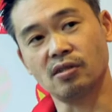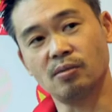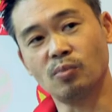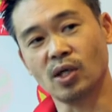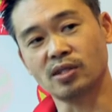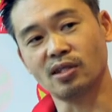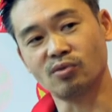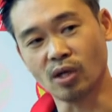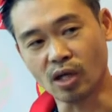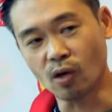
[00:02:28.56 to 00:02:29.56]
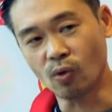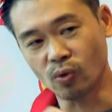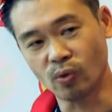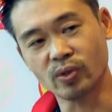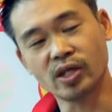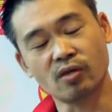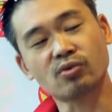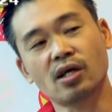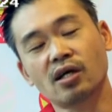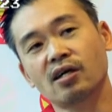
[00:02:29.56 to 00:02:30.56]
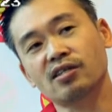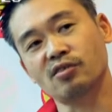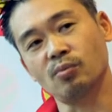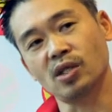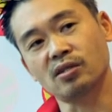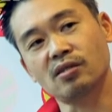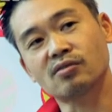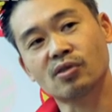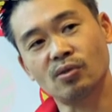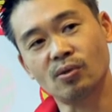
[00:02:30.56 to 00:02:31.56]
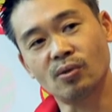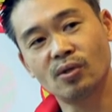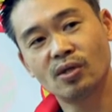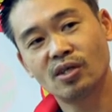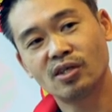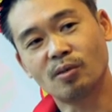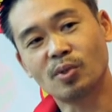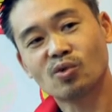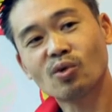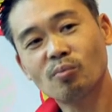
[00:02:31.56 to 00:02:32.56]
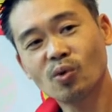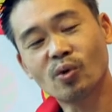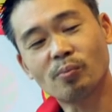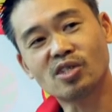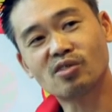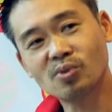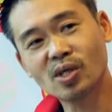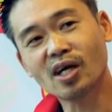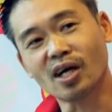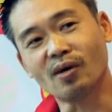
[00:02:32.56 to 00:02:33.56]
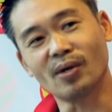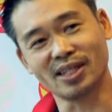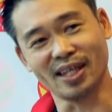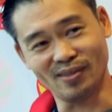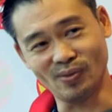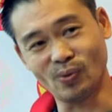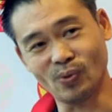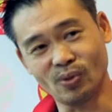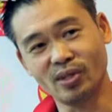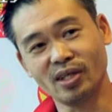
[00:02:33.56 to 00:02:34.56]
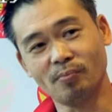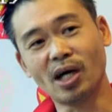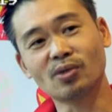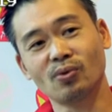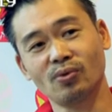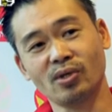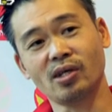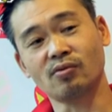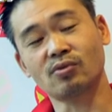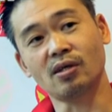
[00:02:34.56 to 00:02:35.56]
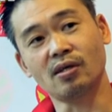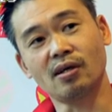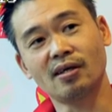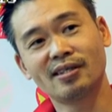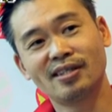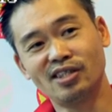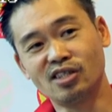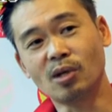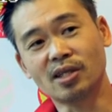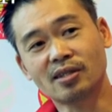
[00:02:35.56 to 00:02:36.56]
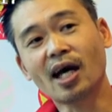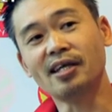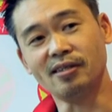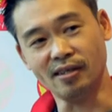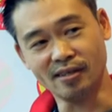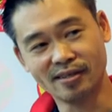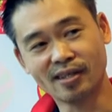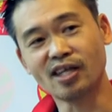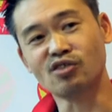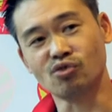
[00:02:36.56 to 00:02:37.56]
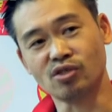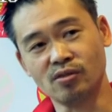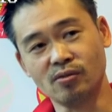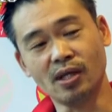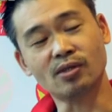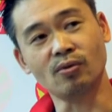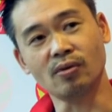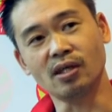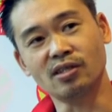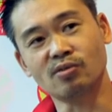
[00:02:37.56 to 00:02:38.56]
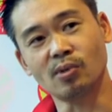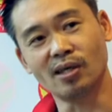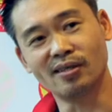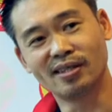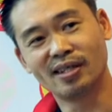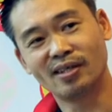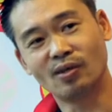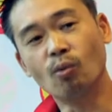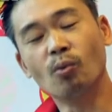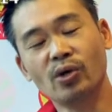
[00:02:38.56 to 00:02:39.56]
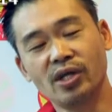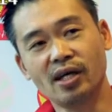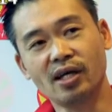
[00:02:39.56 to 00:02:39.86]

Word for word: J'ai encore beaucoup de souvenirs de sa création et c'est donc avec lui que j'ai développé le plus d'affinités. Tout simplement parce que c'est un personnage que j'ai contribué à créer et dans lequel je me suis beaucoup investi.